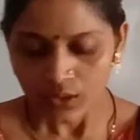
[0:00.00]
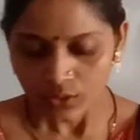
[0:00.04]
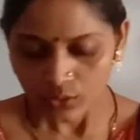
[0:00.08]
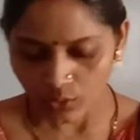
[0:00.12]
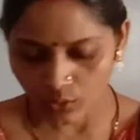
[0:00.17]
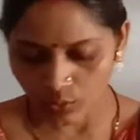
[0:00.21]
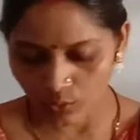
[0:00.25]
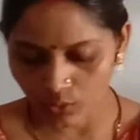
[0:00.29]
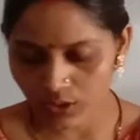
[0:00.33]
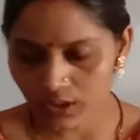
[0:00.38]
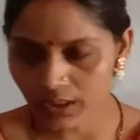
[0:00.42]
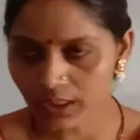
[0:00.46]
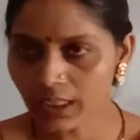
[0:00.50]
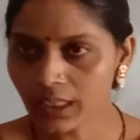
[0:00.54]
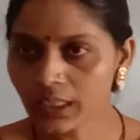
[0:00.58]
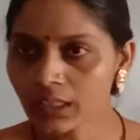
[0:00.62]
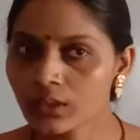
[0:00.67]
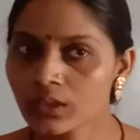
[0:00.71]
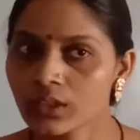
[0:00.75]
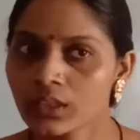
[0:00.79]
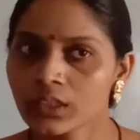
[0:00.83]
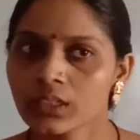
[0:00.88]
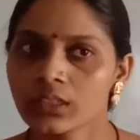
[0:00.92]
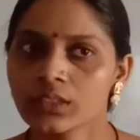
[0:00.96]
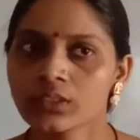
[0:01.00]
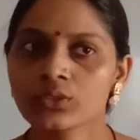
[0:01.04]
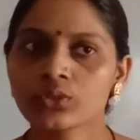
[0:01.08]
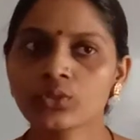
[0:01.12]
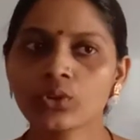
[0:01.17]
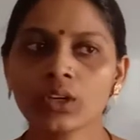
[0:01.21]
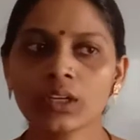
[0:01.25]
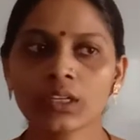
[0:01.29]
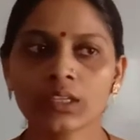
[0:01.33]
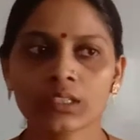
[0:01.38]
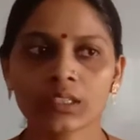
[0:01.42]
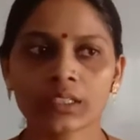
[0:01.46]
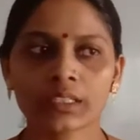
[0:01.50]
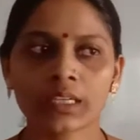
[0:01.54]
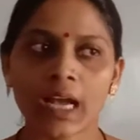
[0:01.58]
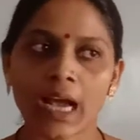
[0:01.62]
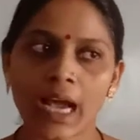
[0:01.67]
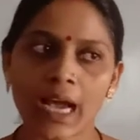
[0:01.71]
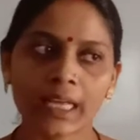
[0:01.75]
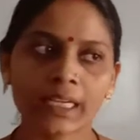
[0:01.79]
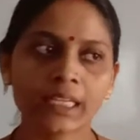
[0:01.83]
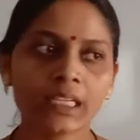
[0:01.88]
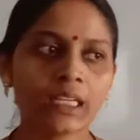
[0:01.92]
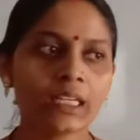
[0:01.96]
तो उससे जो
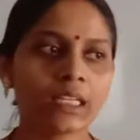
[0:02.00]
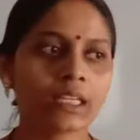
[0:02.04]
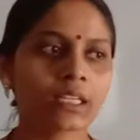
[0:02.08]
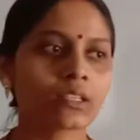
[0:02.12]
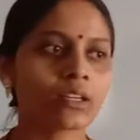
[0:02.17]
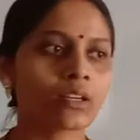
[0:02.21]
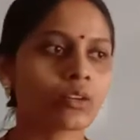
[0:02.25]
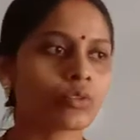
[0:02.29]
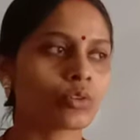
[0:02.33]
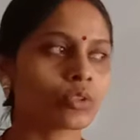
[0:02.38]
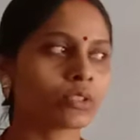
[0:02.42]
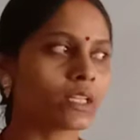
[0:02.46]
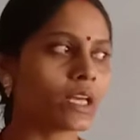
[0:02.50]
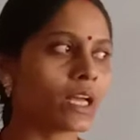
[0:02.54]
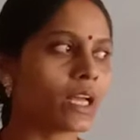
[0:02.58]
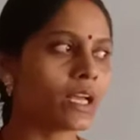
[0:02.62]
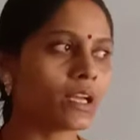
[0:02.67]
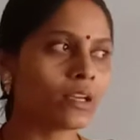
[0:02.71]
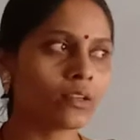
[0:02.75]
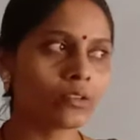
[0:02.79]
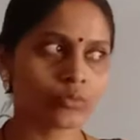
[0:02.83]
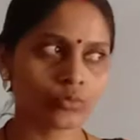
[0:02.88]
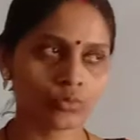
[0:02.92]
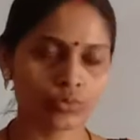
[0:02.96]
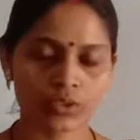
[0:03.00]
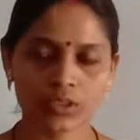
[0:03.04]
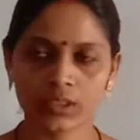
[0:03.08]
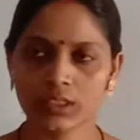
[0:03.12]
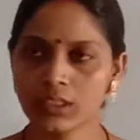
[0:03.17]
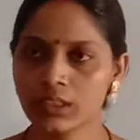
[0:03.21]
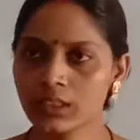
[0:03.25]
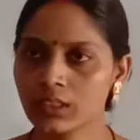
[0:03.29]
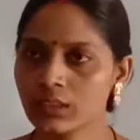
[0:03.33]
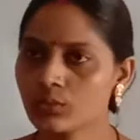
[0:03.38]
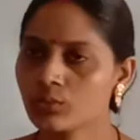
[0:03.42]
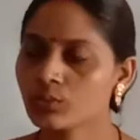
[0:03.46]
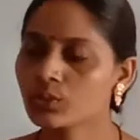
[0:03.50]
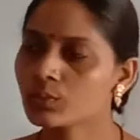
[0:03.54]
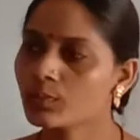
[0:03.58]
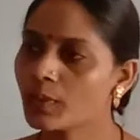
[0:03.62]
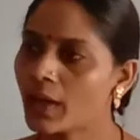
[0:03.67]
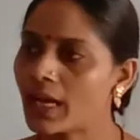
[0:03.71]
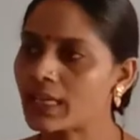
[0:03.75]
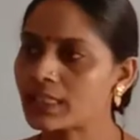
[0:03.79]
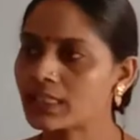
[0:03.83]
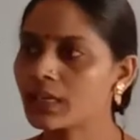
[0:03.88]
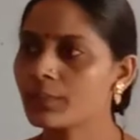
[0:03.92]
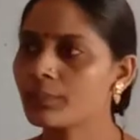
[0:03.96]
कहानी लेखक होता है उसके उस
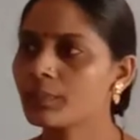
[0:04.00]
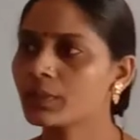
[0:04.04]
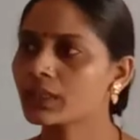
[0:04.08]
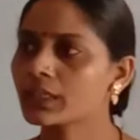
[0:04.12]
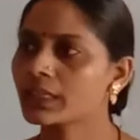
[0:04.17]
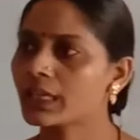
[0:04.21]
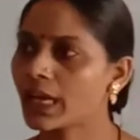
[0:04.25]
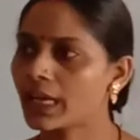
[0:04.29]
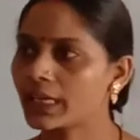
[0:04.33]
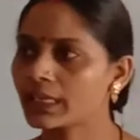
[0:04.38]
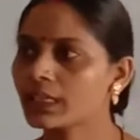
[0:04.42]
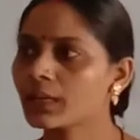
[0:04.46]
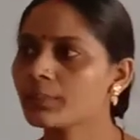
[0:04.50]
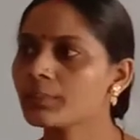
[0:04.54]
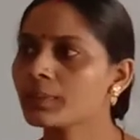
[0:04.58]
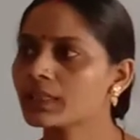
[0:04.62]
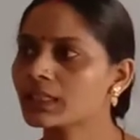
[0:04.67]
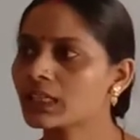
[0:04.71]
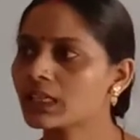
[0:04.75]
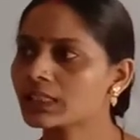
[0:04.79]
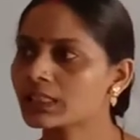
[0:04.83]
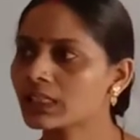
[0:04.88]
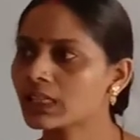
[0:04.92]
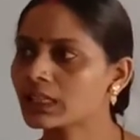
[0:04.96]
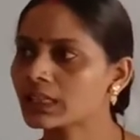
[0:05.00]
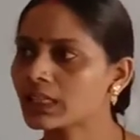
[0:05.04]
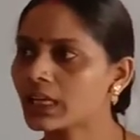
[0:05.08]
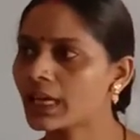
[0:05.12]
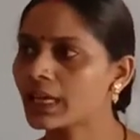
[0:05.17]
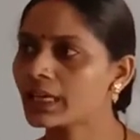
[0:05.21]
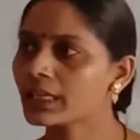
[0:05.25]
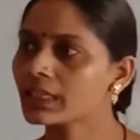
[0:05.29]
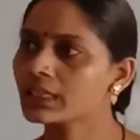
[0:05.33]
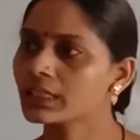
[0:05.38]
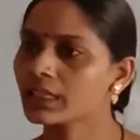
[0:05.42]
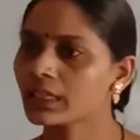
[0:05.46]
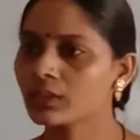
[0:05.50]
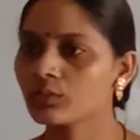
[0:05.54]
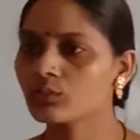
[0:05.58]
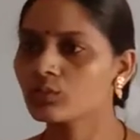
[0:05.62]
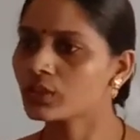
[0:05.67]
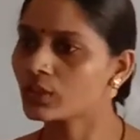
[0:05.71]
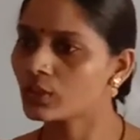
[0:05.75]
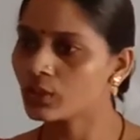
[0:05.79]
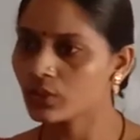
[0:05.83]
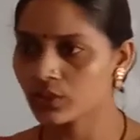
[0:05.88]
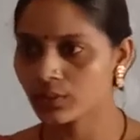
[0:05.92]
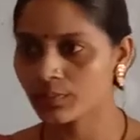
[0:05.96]
भाषा पर ज्ञान का पता चलता है कि नहीं
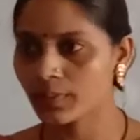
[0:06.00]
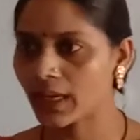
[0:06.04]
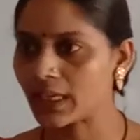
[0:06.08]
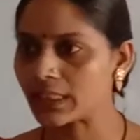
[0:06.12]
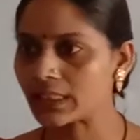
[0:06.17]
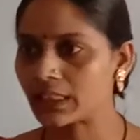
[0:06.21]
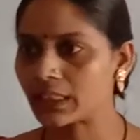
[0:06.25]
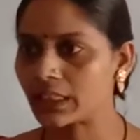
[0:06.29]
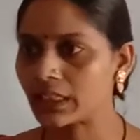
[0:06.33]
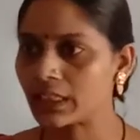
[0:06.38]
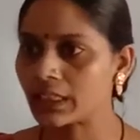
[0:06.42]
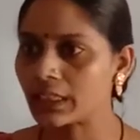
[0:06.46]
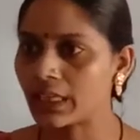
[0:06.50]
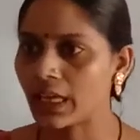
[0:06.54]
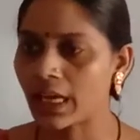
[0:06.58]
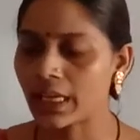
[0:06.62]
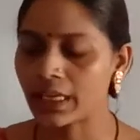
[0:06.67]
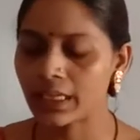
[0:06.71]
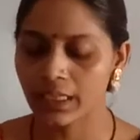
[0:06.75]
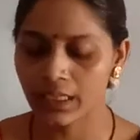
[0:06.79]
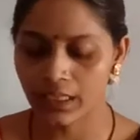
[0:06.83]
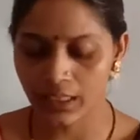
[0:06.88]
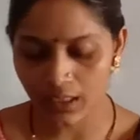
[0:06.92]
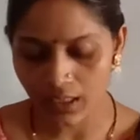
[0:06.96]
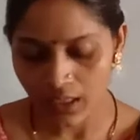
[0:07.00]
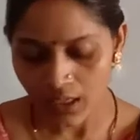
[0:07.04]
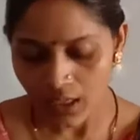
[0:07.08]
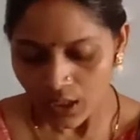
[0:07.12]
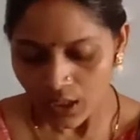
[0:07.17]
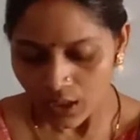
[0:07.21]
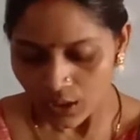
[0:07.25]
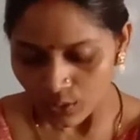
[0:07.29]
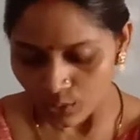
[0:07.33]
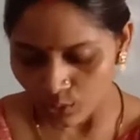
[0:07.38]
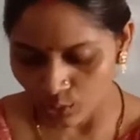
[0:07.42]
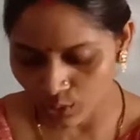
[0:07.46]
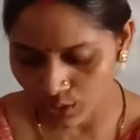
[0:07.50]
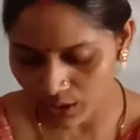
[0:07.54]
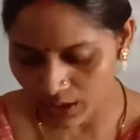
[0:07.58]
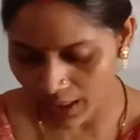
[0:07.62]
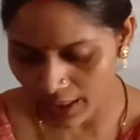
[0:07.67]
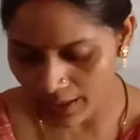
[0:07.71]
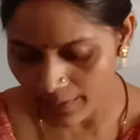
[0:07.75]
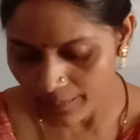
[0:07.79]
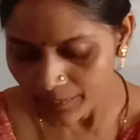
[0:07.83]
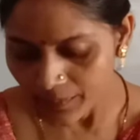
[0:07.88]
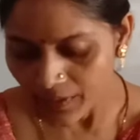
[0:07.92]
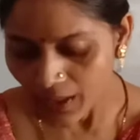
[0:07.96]
उनको इस भाषा का ज्ञान है दूसरा
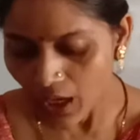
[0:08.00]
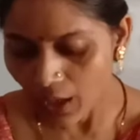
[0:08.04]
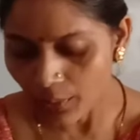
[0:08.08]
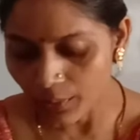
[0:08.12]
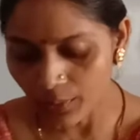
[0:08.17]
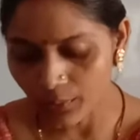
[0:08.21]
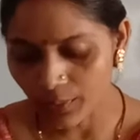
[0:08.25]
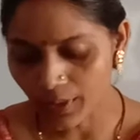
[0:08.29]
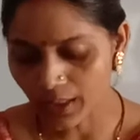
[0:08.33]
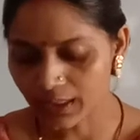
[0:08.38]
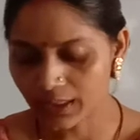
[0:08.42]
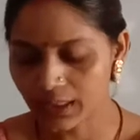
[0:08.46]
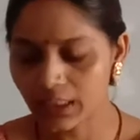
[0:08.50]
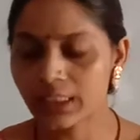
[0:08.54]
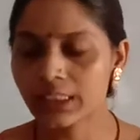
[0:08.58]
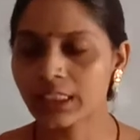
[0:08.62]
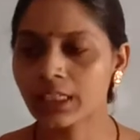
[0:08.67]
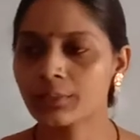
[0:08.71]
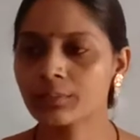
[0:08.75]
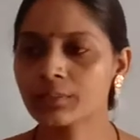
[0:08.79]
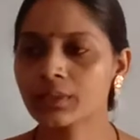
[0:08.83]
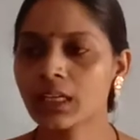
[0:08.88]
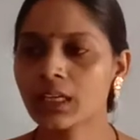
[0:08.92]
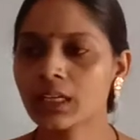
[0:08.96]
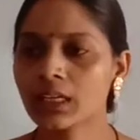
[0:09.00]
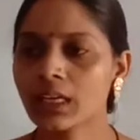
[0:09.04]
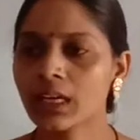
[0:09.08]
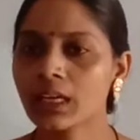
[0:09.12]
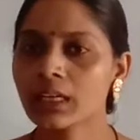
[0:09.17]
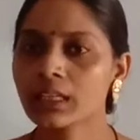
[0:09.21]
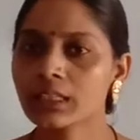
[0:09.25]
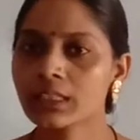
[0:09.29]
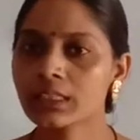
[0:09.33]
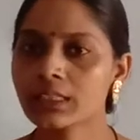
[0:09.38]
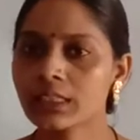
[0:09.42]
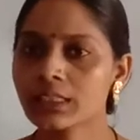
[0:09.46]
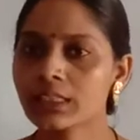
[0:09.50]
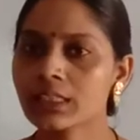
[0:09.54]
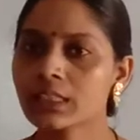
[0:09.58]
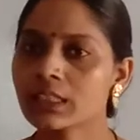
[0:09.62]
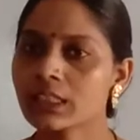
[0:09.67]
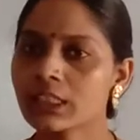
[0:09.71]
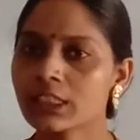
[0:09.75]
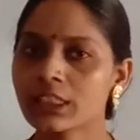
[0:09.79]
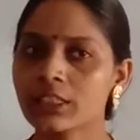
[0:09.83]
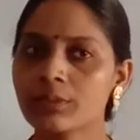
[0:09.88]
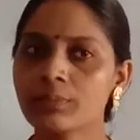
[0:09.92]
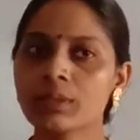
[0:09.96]
अभिव्यक्ति क्षमता का कि जैसे
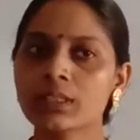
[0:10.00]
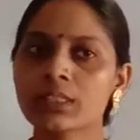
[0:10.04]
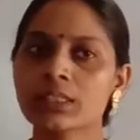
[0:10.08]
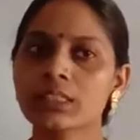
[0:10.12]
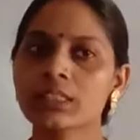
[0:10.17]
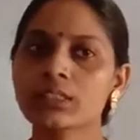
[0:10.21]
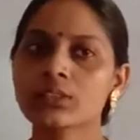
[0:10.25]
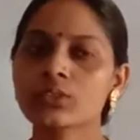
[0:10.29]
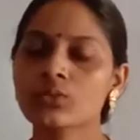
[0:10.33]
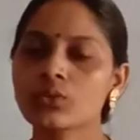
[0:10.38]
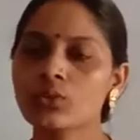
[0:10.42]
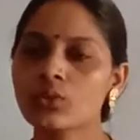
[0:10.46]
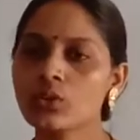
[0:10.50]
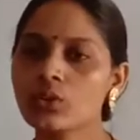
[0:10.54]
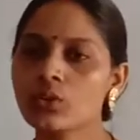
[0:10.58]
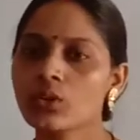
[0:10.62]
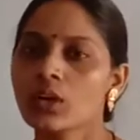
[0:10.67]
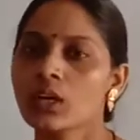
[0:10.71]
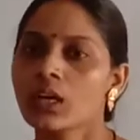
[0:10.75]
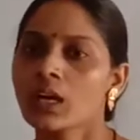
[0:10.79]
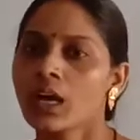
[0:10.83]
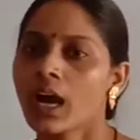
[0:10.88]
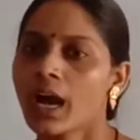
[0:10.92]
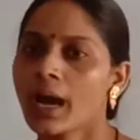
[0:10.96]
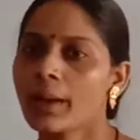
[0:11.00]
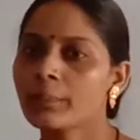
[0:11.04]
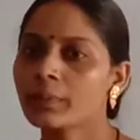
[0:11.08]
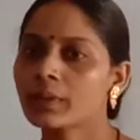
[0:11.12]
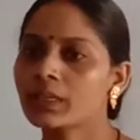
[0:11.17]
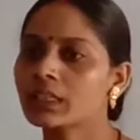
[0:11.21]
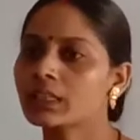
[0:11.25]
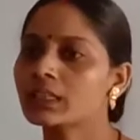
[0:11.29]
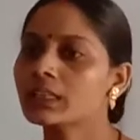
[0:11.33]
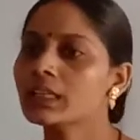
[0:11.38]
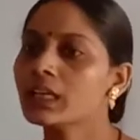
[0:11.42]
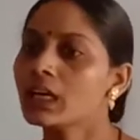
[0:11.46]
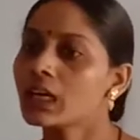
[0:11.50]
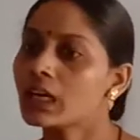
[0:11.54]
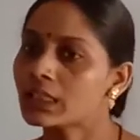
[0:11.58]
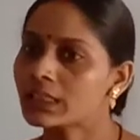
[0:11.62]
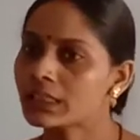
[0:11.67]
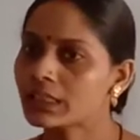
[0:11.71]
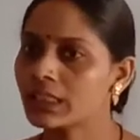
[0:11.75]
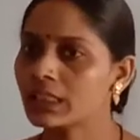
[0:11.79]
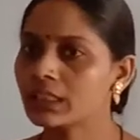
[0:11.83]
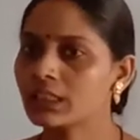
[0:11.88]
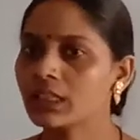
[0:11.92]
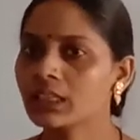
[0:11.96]
किसी भी चीज़ को आप कितने
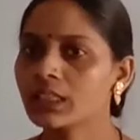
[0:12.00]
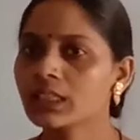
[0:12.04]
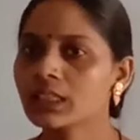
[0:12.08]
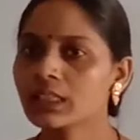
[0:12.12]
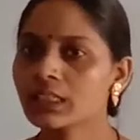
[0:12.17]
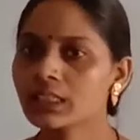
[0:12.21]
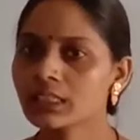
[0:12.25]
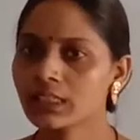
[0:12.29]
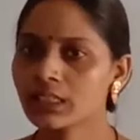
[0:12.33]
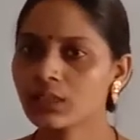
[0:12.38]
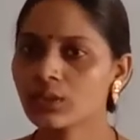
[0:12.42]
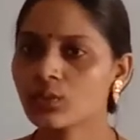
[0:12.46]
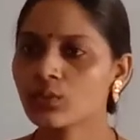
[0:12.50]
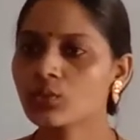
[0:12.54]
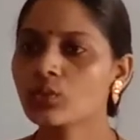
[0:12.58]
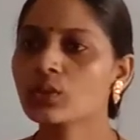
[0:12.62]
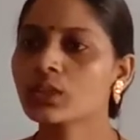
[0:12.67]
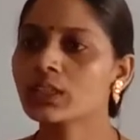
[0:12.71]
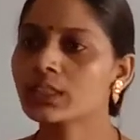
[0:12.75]
अच्छे तरीके से लोगों के